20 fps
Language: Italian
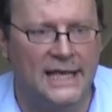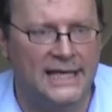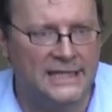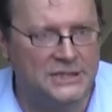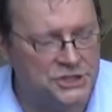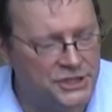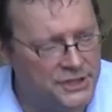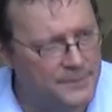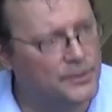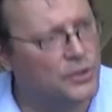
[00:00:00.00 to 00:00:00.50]
I
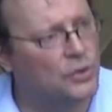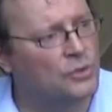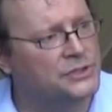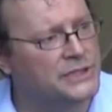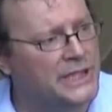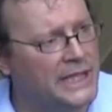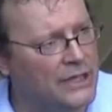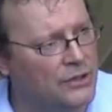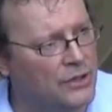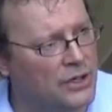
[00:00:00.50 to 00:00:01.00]
chip
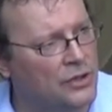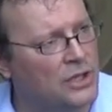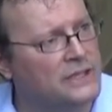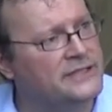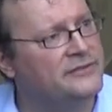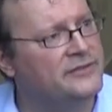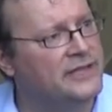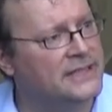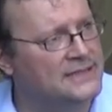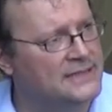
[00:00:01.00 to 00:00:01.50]
continuano a
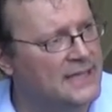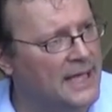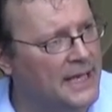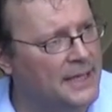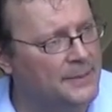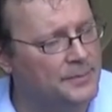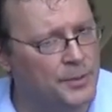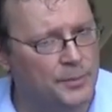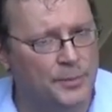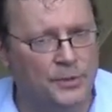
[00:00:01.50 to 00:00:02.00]

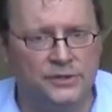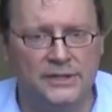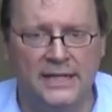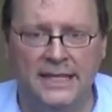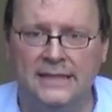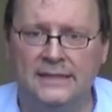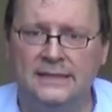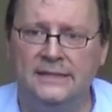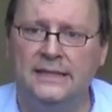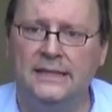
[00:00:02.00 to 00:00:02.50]
diventare più
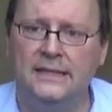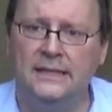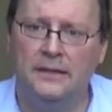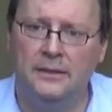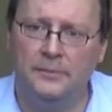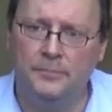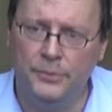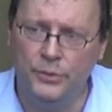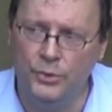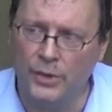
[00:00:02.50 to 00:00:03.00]
potenti,
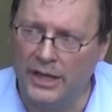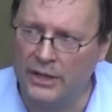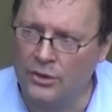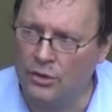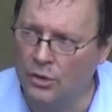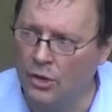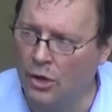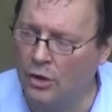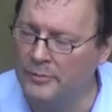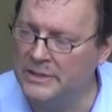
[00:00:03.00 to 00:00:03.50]
più
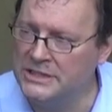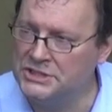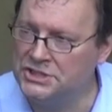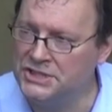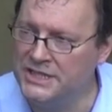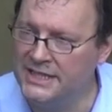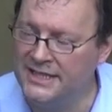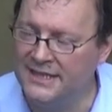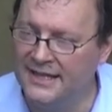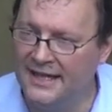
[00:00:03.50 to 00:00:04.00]

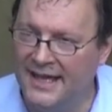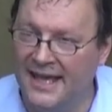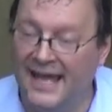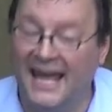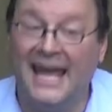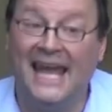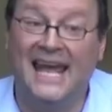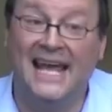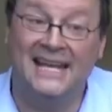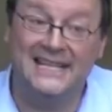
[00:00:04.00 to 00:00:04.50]
economici,
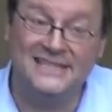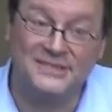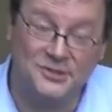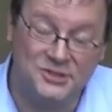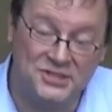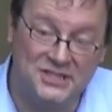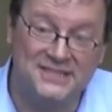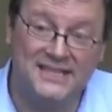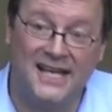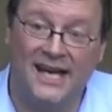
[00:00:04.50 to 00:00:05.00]
e le
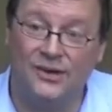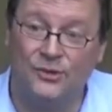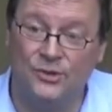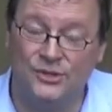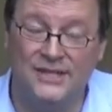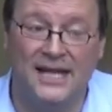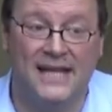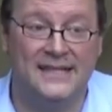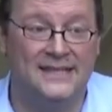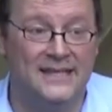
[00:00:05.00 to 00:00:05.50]
società
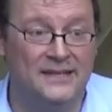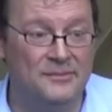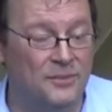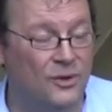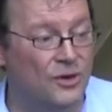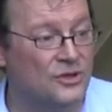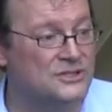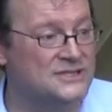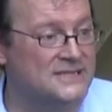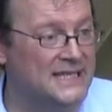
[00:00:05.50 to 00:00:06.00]
quotate in
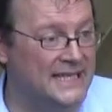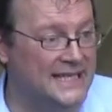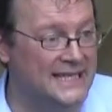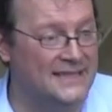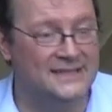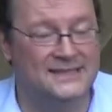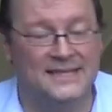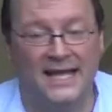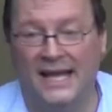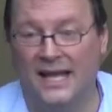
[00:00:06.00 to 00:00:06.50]
borsa,
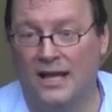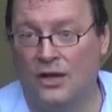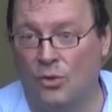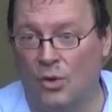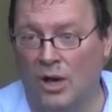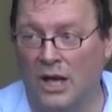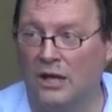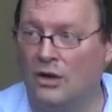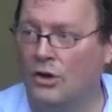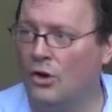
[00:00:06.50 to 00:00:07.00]
Intel,
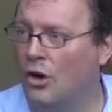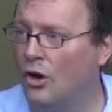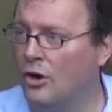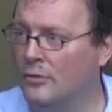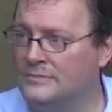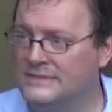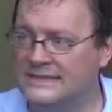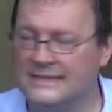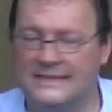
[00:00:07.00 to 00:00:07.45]
Qualcomm,